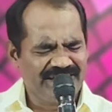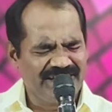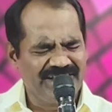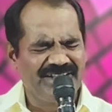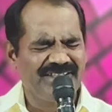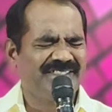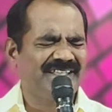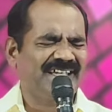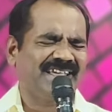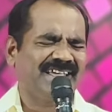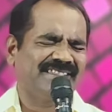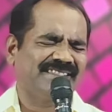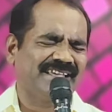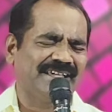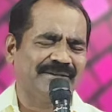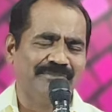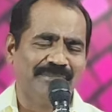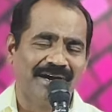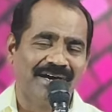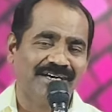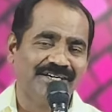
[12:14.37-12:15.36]
இருதயத்தை
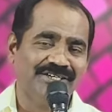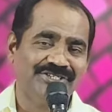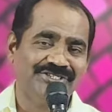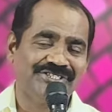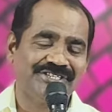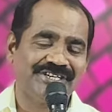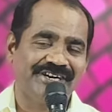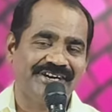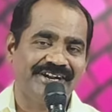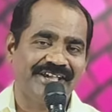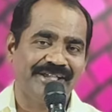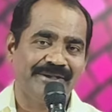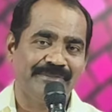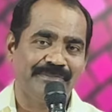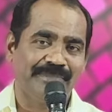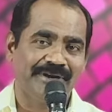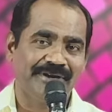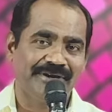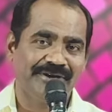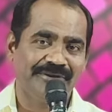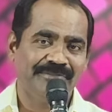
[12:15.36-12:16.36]
மகிழ்ச்சி அடைய
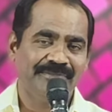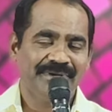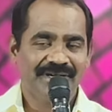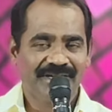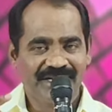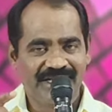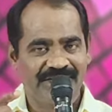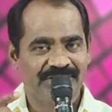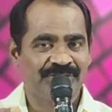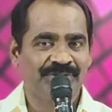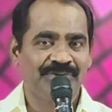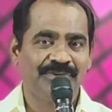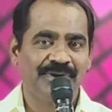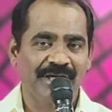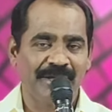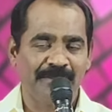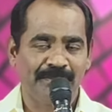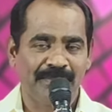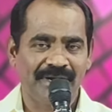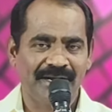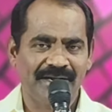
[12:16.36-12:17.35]
பண்ணும்
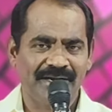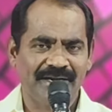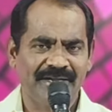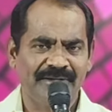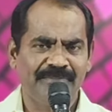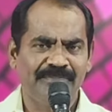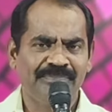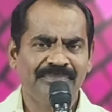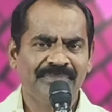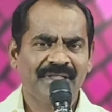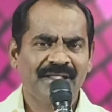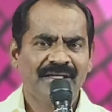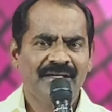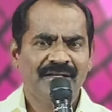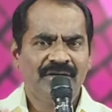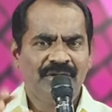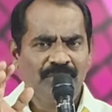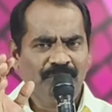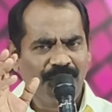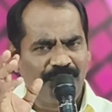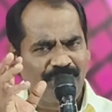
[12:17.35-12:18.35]
கத்தருடைய பிள்ளைகளை
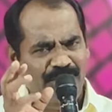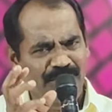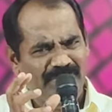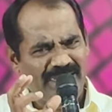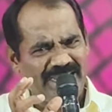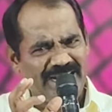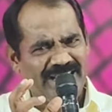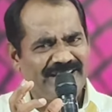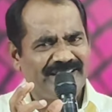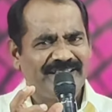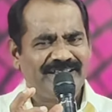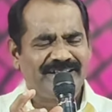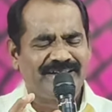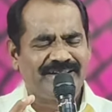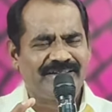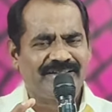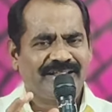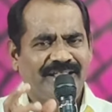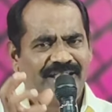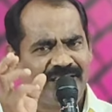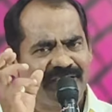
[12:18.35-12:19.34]
ஒரு மனிதன்
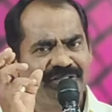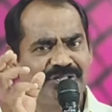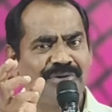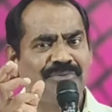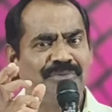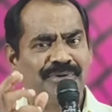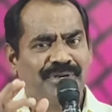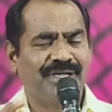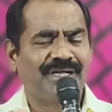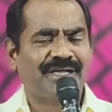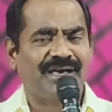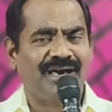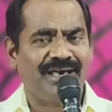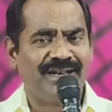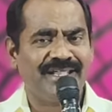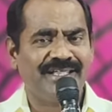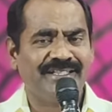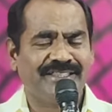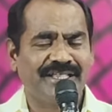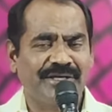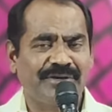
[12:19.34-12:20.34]
ஏதோ ஒரு
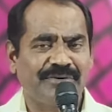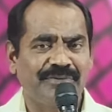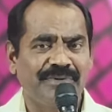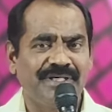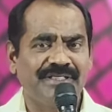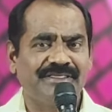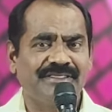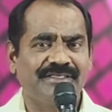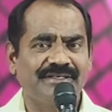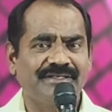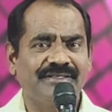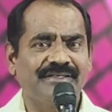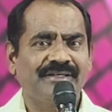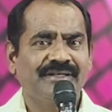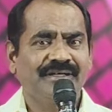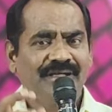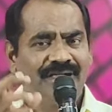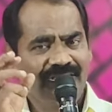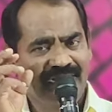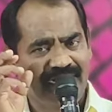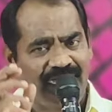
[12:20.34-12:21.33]
காரியத்தை குறித்து
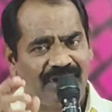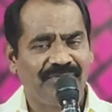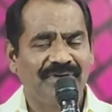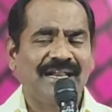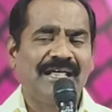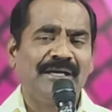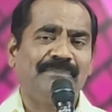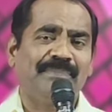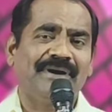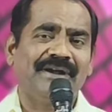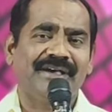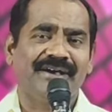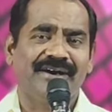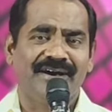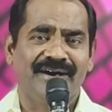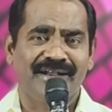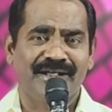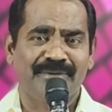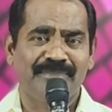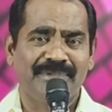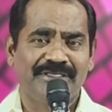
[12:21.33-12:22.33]
கவலைப்பட
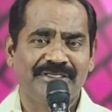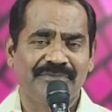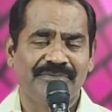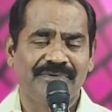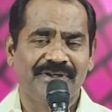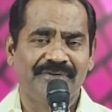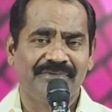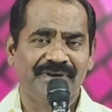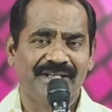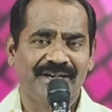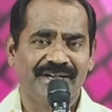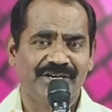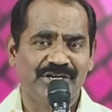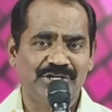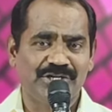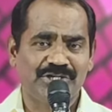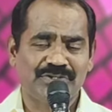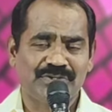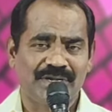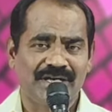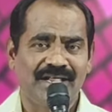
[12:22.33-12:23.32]
ஆரம்பித்து விடுவான் என்று
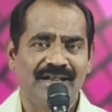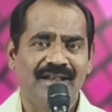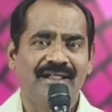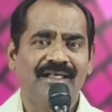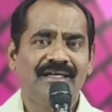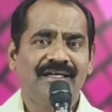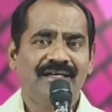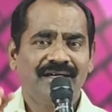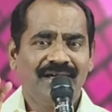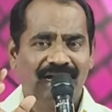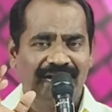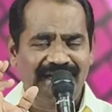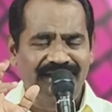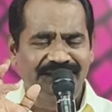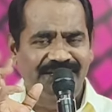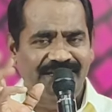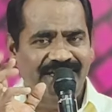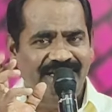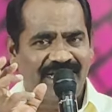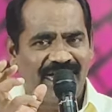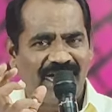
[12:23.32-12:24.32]
சொன்னால்
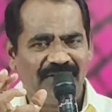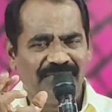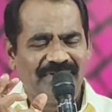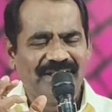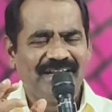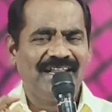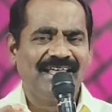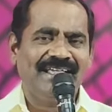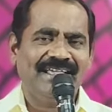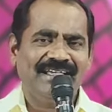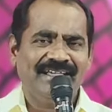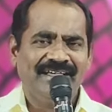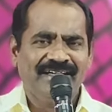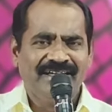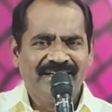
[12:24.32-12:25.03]
அந்த கவலை